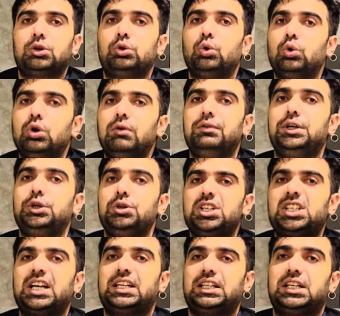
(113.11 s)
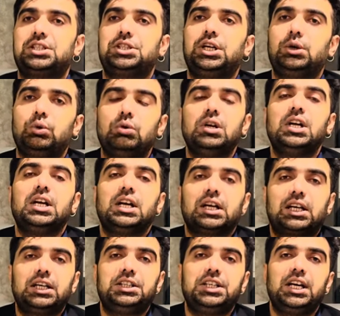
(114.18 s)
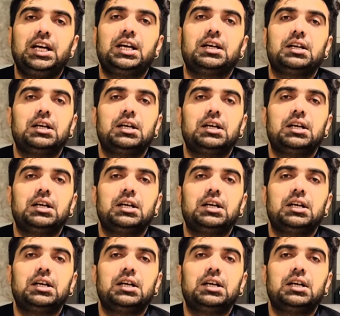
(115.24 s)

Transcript: दोनों वीडियो इस हद तक शेयर हों कि ये